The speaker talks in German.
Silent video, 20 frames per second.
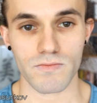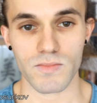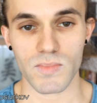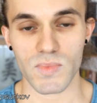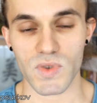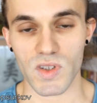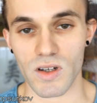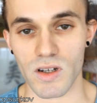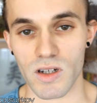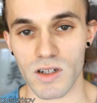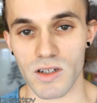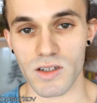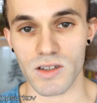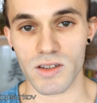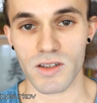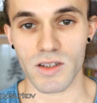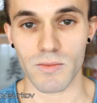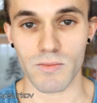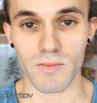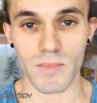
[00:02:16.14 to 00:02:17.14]
Da
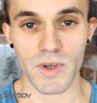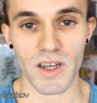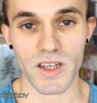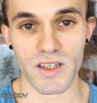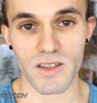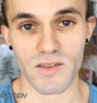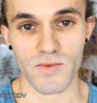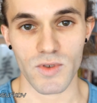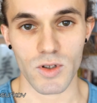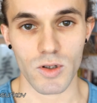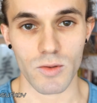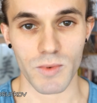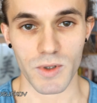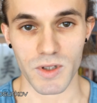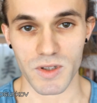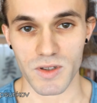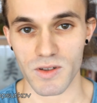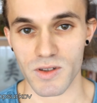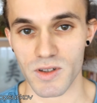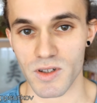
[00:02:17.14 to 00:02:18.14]
in dem ersten Video
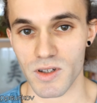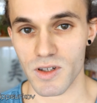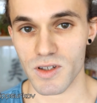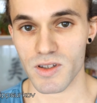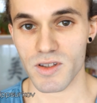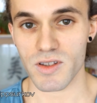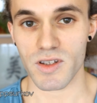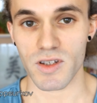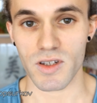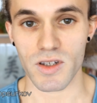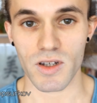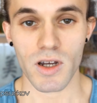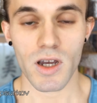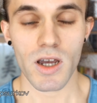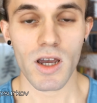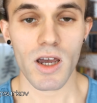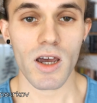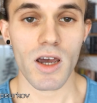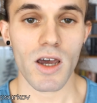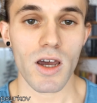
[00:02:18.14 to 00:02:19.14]
präsentiere ich die
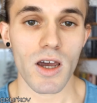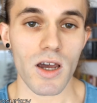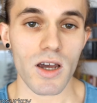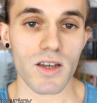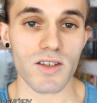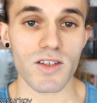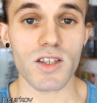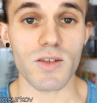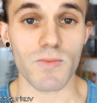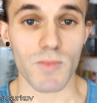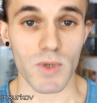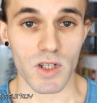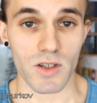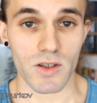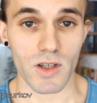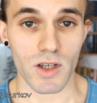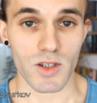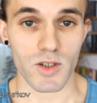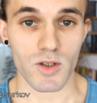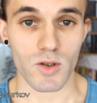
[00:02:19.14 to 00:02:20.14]

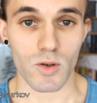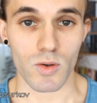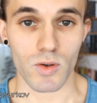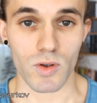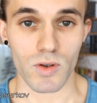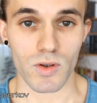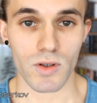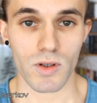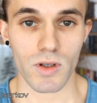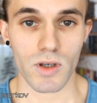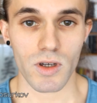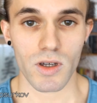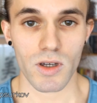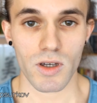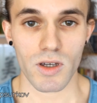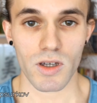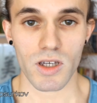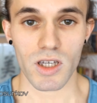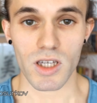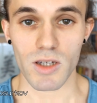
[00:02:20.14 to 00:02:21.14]
Sitzmeditation
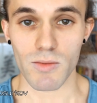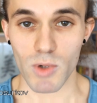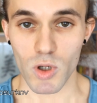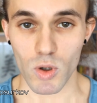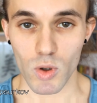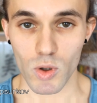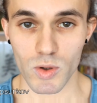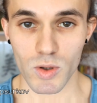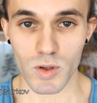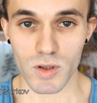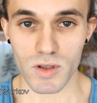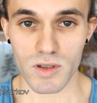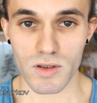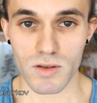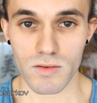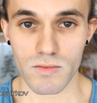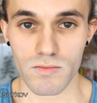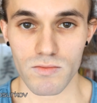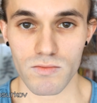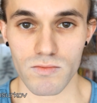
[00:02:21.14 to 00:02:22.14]
im
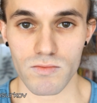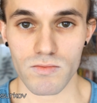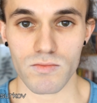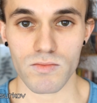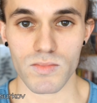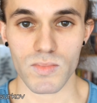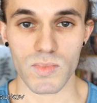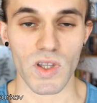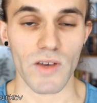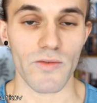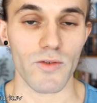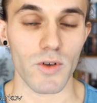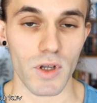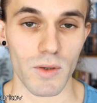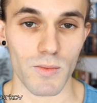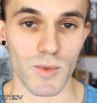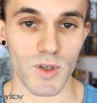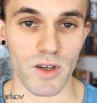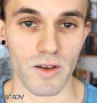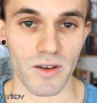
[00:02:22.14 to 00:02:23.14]
Lotus. Dafür
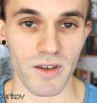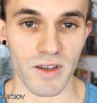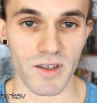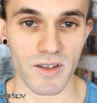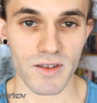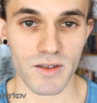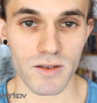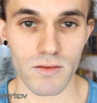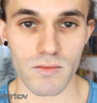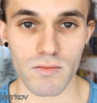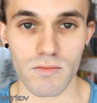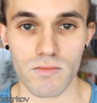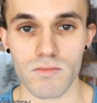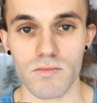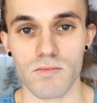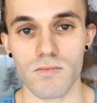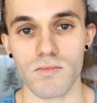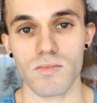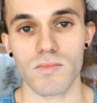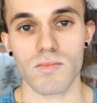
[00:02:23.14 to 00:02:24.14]
nehme ich ein Kissen.
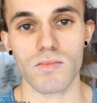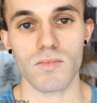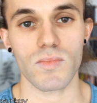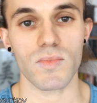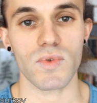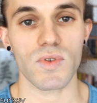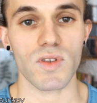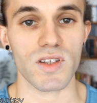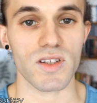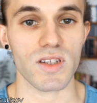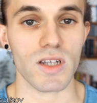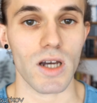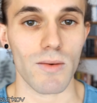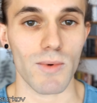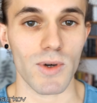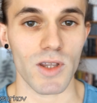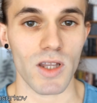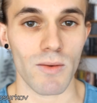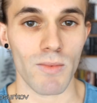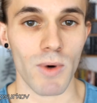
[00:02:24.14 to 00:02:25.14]
Das kann
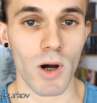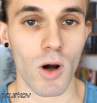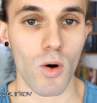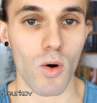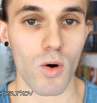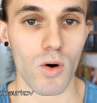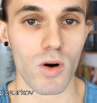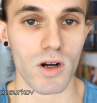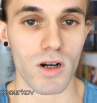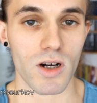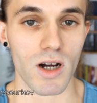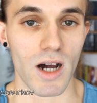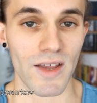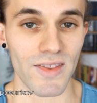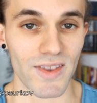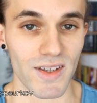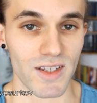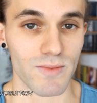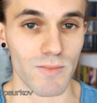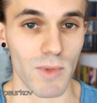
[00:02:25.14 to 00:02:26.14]
man aber auch
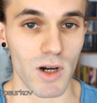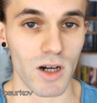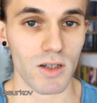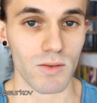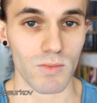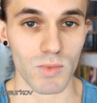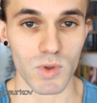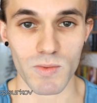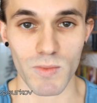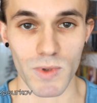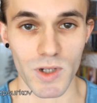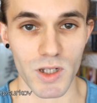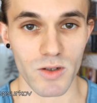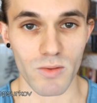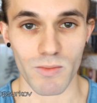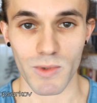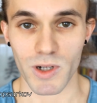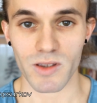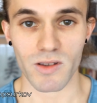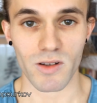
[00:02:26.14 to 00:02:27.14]
anders machen, muss man nicht
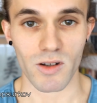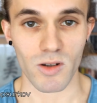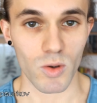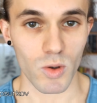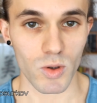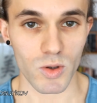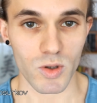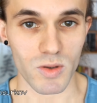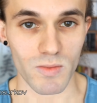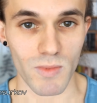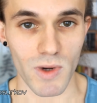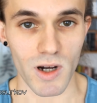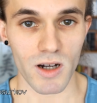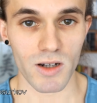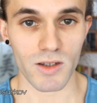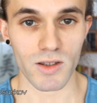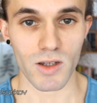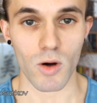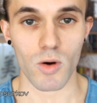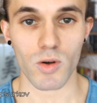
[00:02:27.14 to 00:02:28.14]
unbedingt einen Lotus
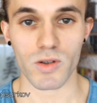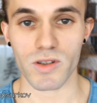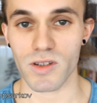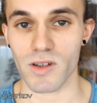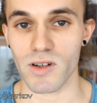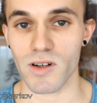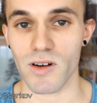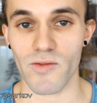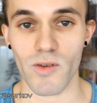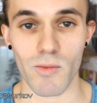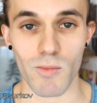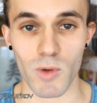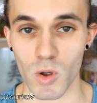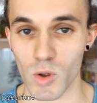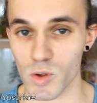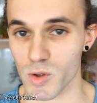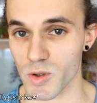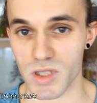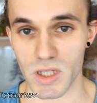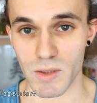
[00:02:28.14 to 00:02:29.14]
machen. Auch der vom
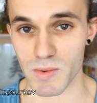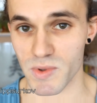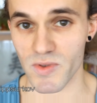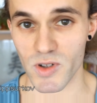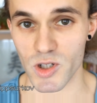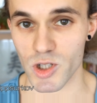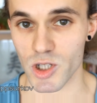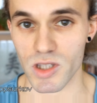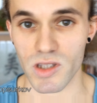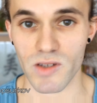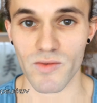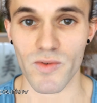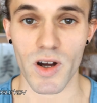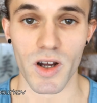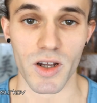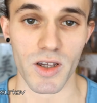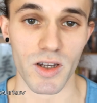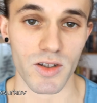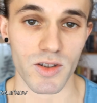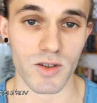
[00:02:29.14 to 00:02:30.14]
Lotus gibt es verschiedene
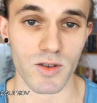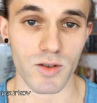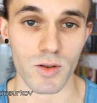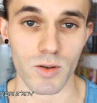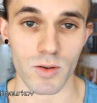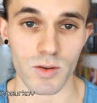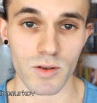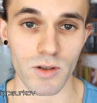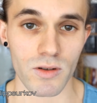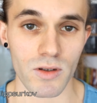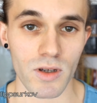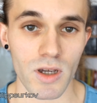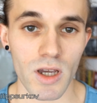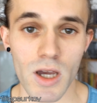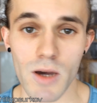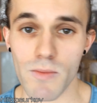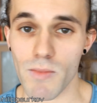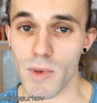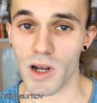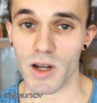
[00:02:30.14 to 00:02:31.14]
Variationen.
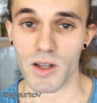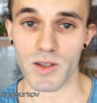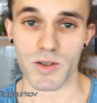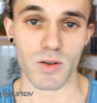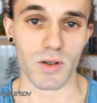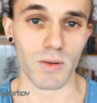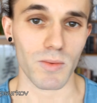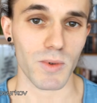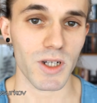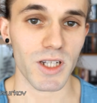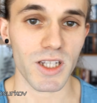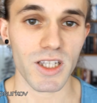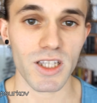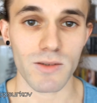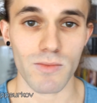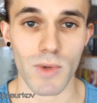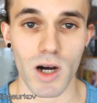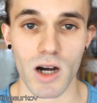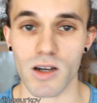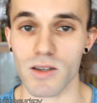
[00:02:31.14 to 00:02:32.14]
Man kann es auch im
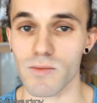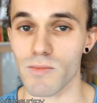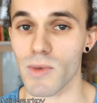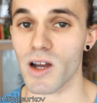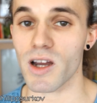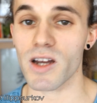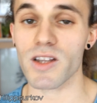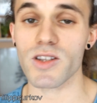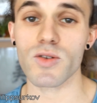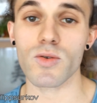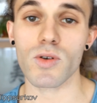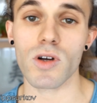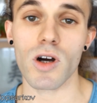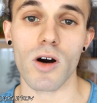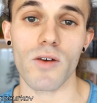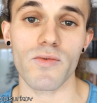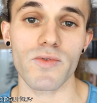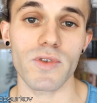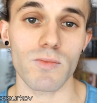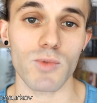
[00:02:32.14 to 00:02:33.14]
Knien machen. Man kann sogar
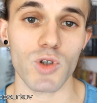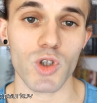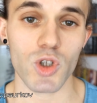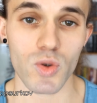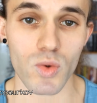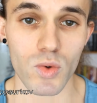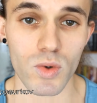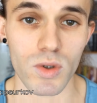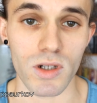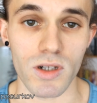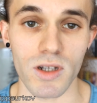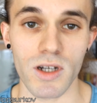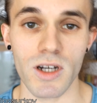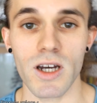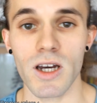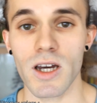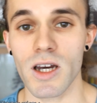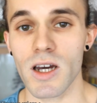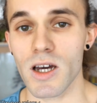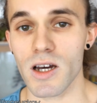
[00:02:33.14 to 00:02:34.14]
auf dem Stuhl
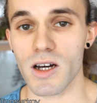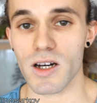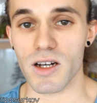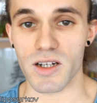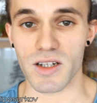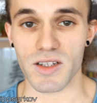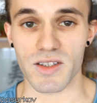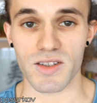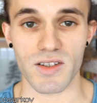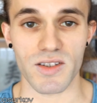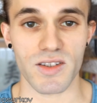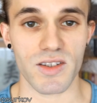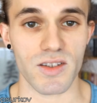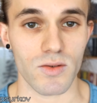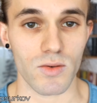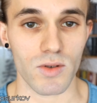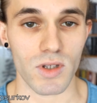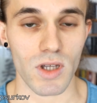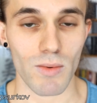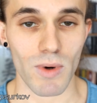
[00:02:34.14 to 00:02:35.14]
äh,
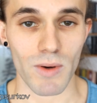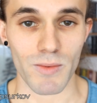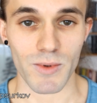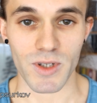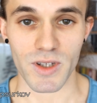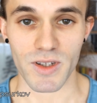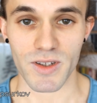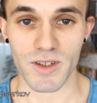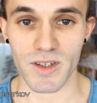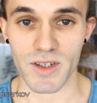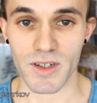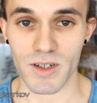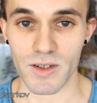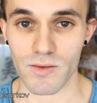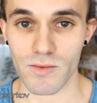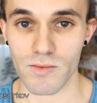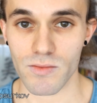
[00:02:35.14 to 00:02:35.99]
sitzen und dabei meditieren.